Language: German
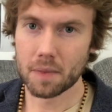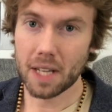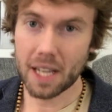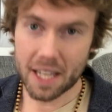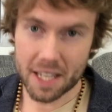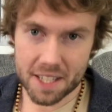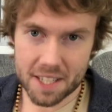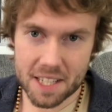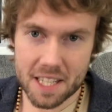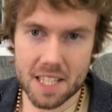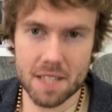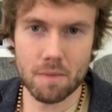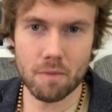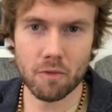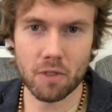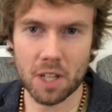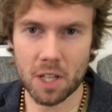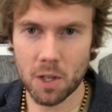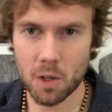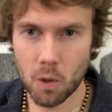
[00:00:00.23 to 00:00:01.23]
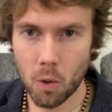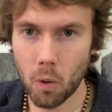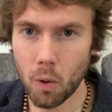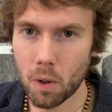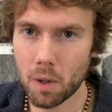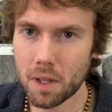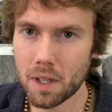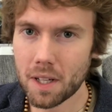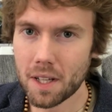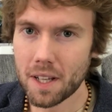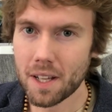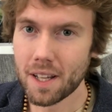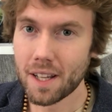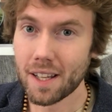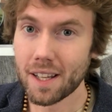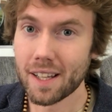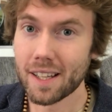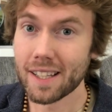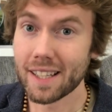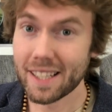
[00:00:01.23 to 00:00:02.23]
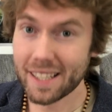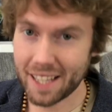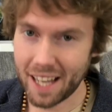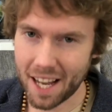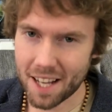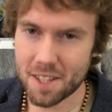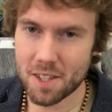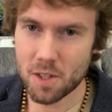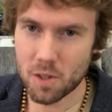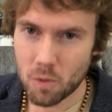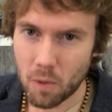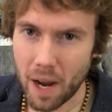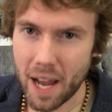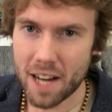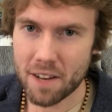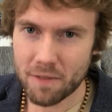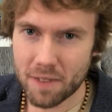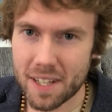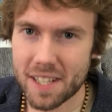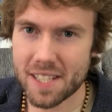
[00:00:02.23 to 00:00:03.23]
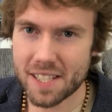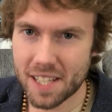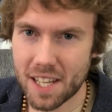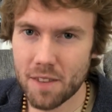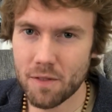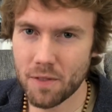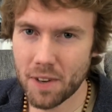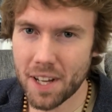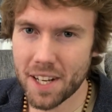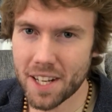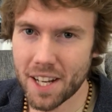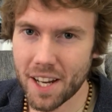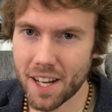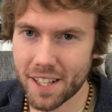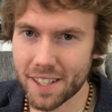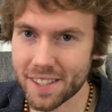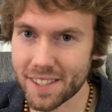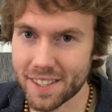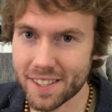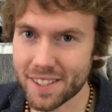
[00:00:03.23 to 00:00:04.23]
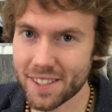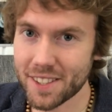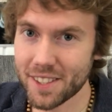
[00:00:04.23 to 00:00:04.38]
In diesem Video kannst du etwas gewinnen.